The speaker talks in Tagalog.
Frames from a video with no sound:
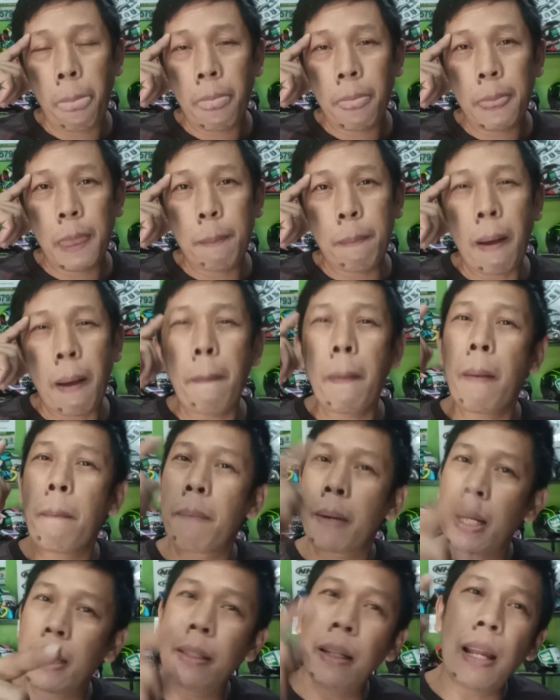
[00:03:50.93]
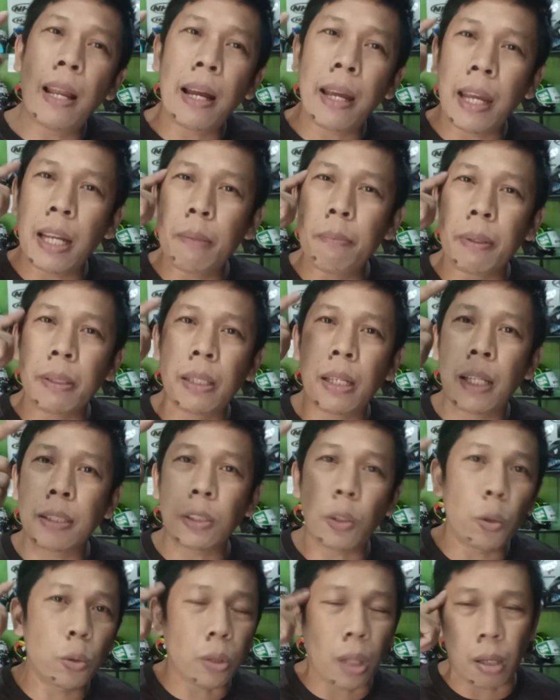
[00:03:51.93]
Di ba? May brand na ng helmet na
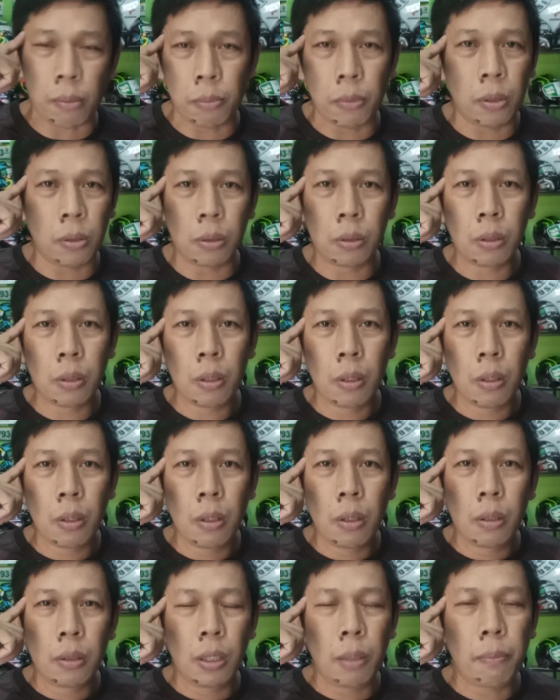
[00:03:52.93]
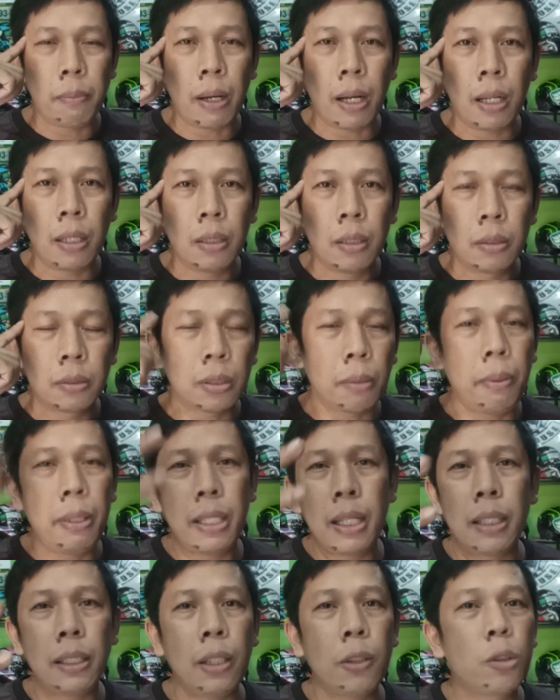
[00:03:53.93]
nasa utak mo. 'di ba?
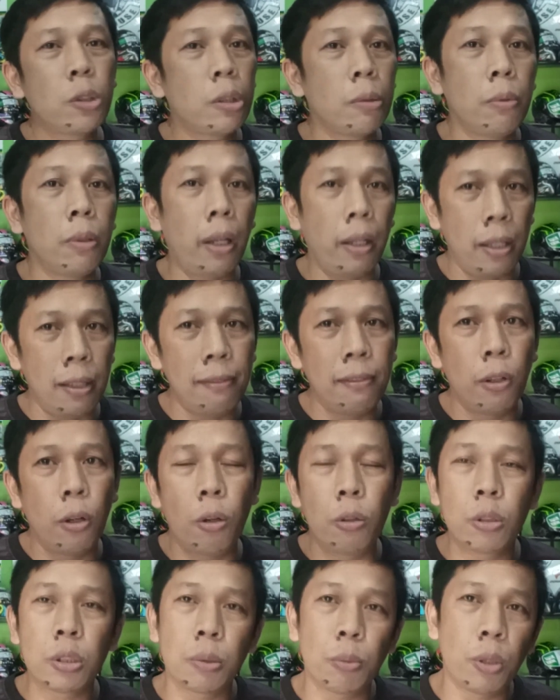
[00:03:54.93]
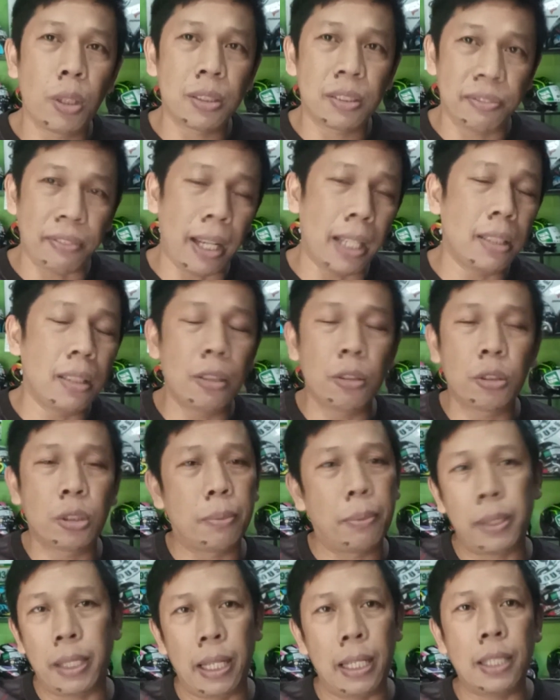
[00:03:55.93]
Sabihin natin gusto mo ng Evo, gusto mo ng Spider, gusto
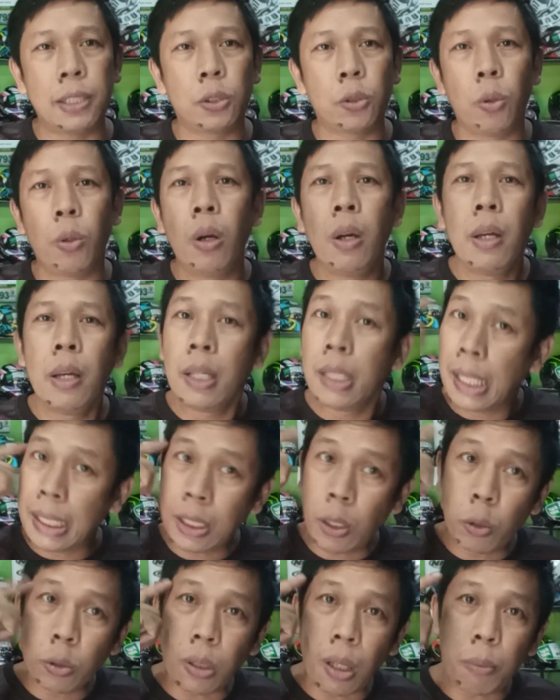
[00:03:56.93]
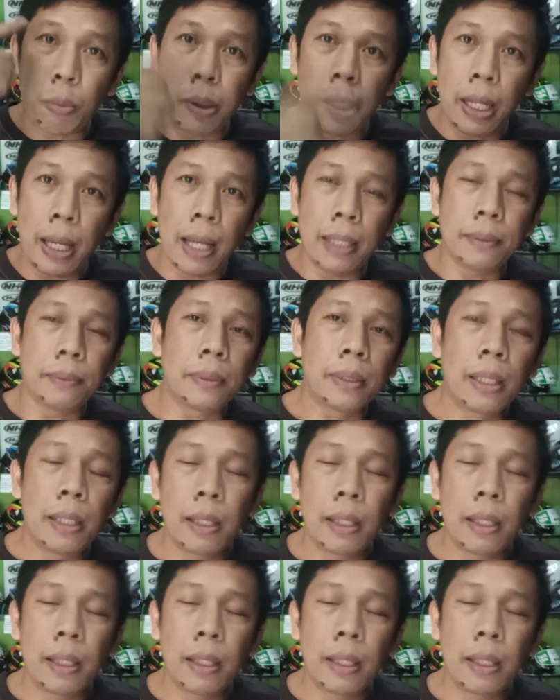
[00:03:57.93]
mo ng LS2. Nasa utak mo na 'yan.